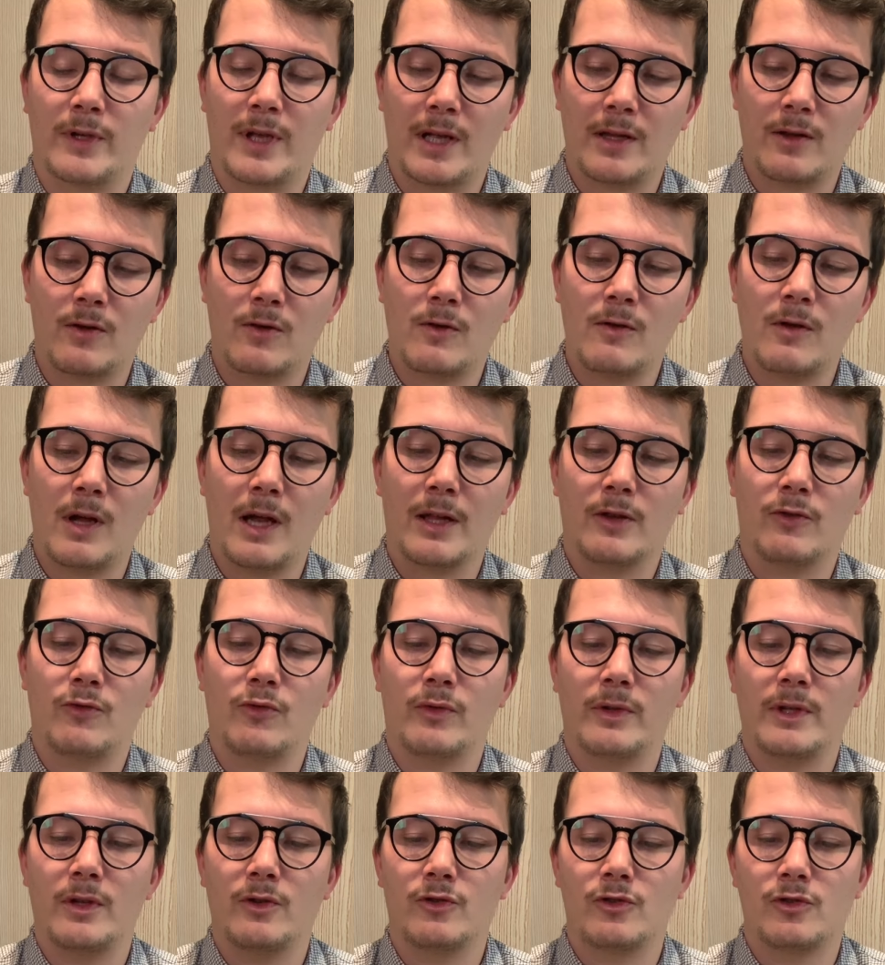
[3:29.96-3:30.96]
cadran, a
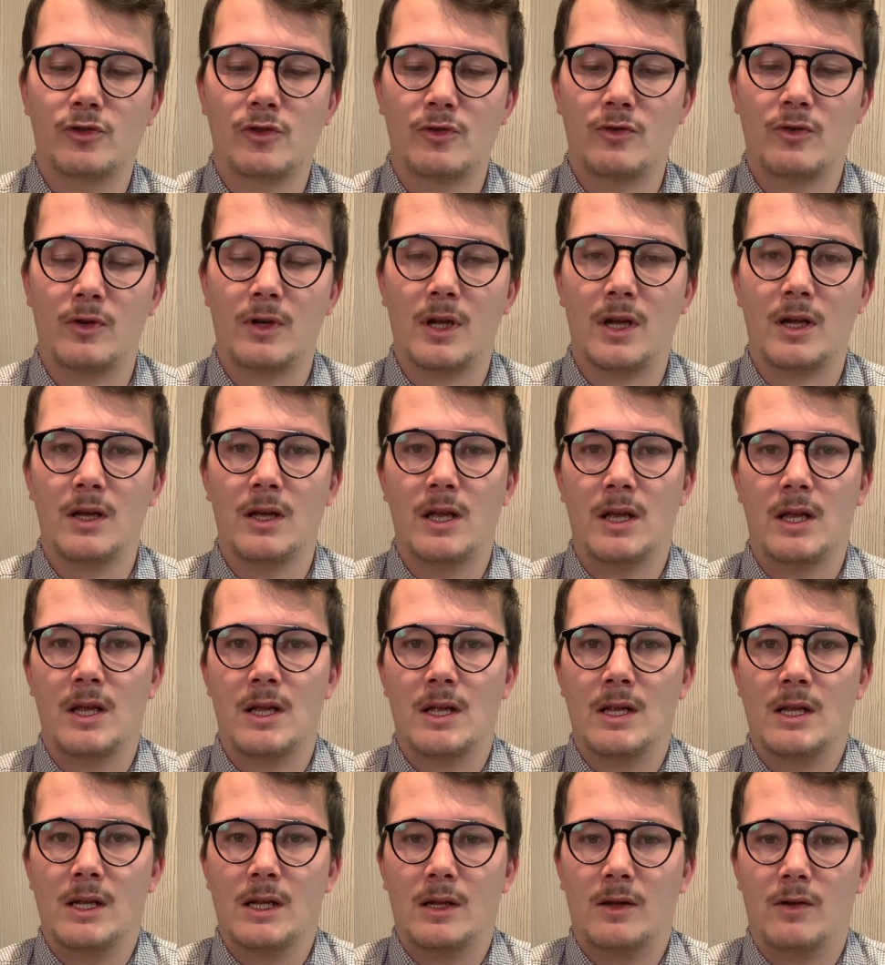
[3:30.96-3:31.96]
tourné au chocolat.
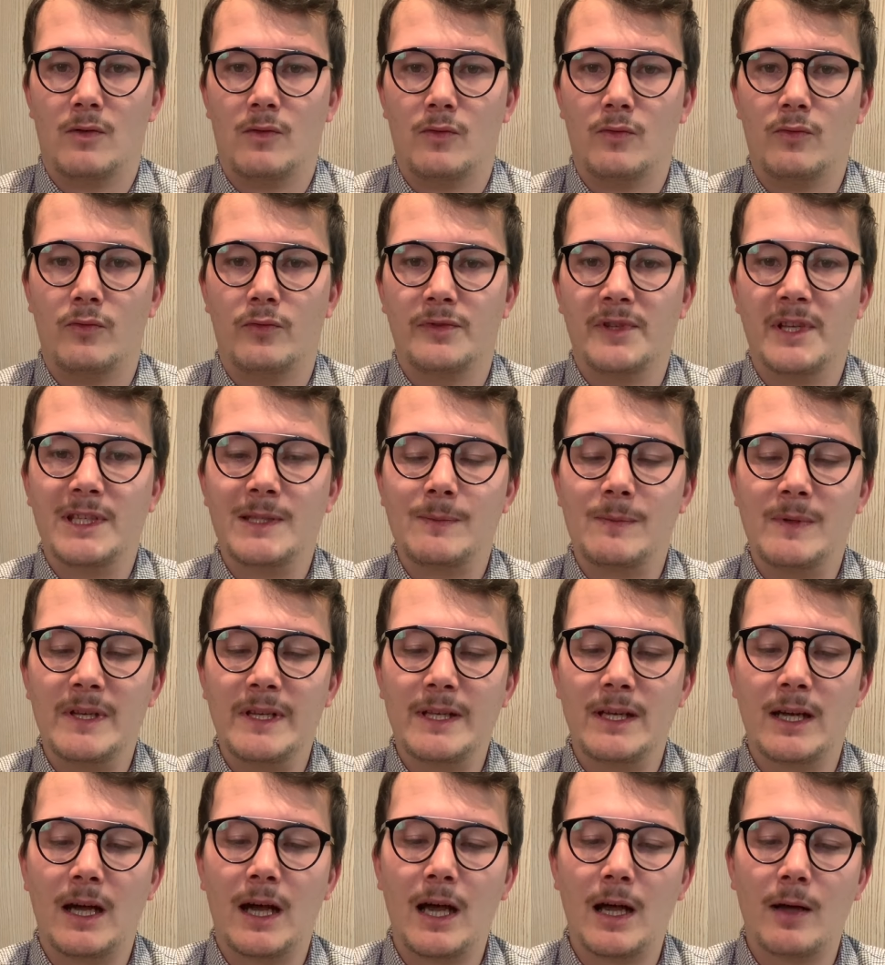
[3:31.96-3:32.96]
On
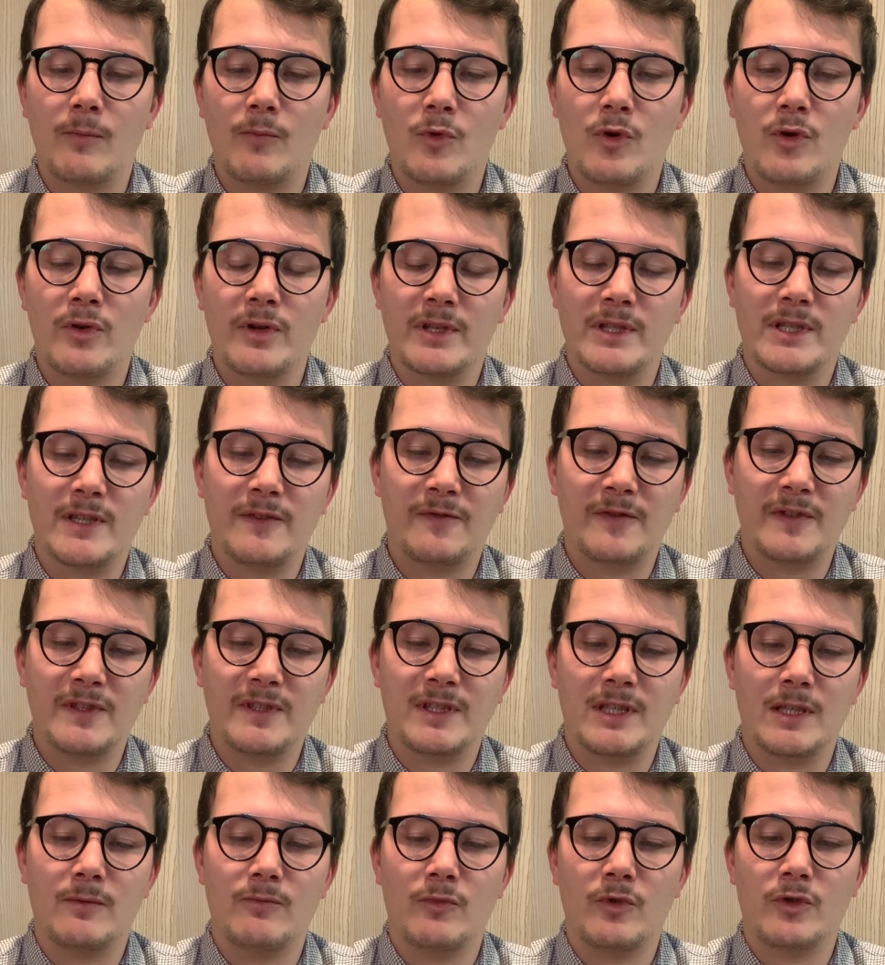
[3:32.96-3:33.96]
explique rarement et
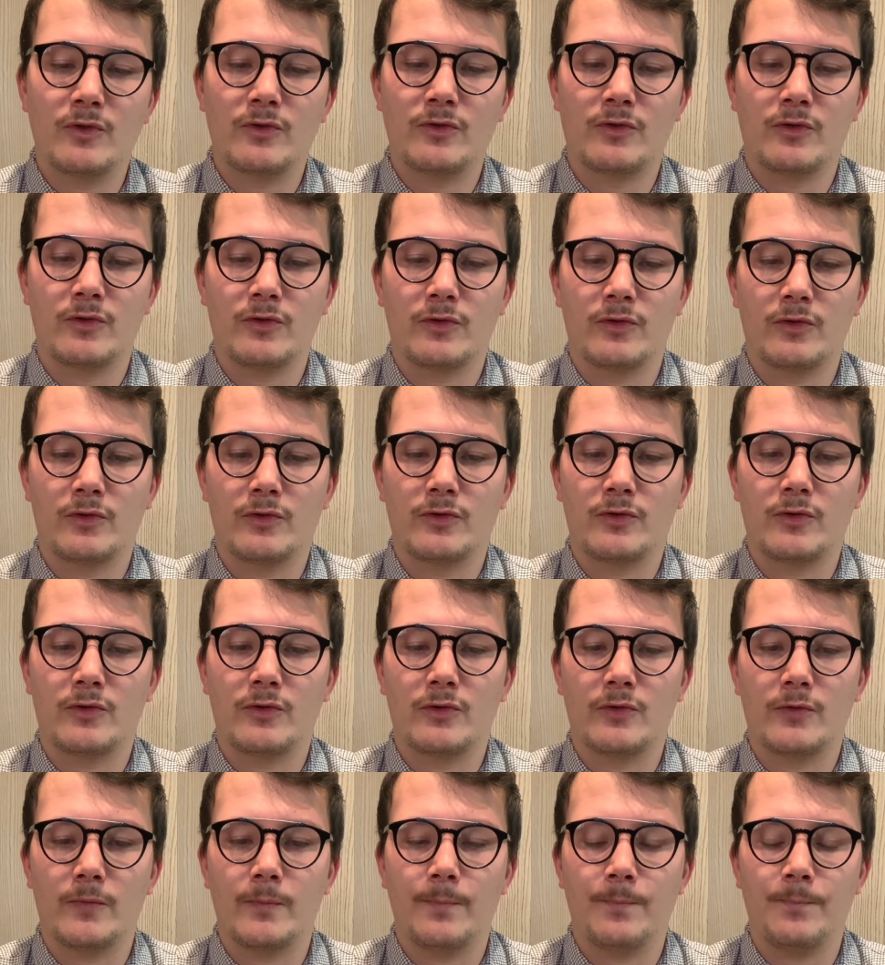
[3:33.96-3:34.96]
difficilement ce, ce,
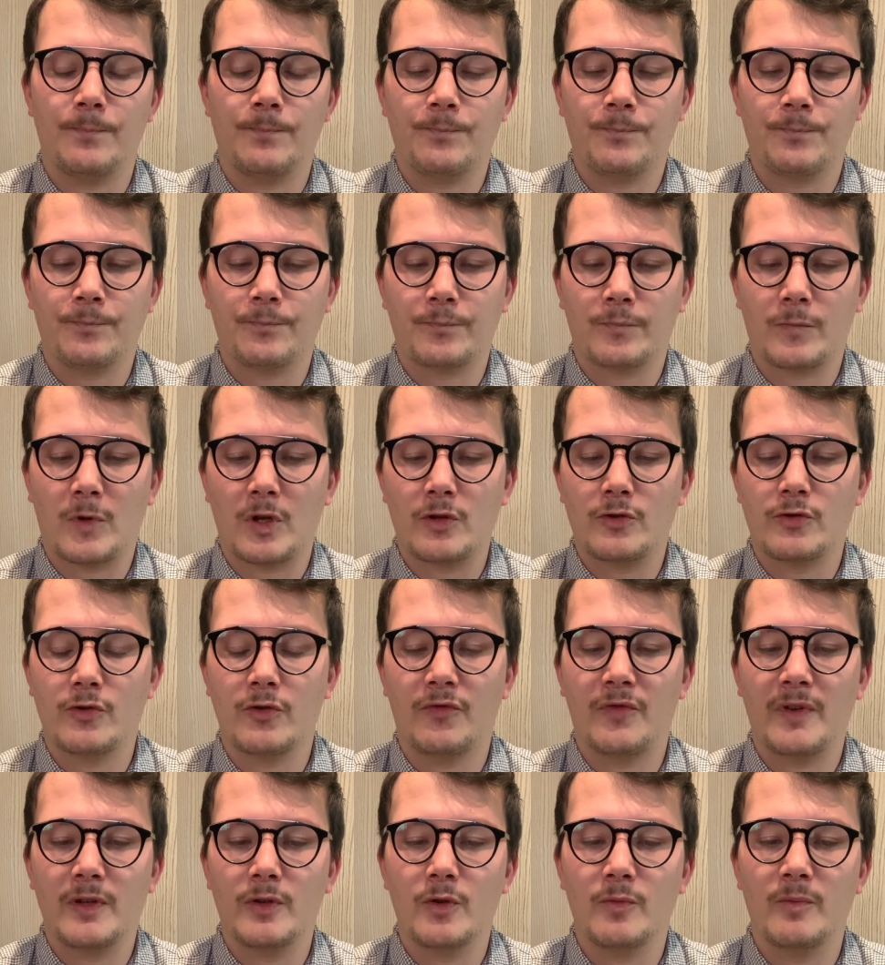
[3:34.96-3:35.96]
ce
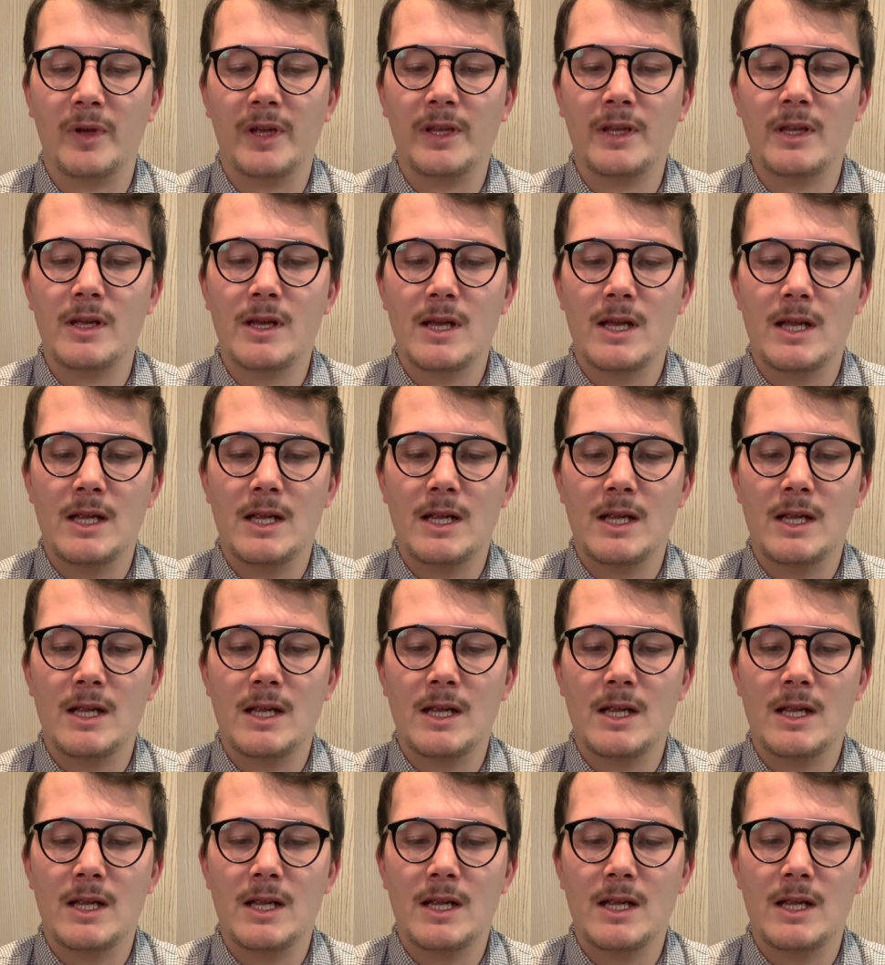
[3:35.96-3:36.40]
phénomène.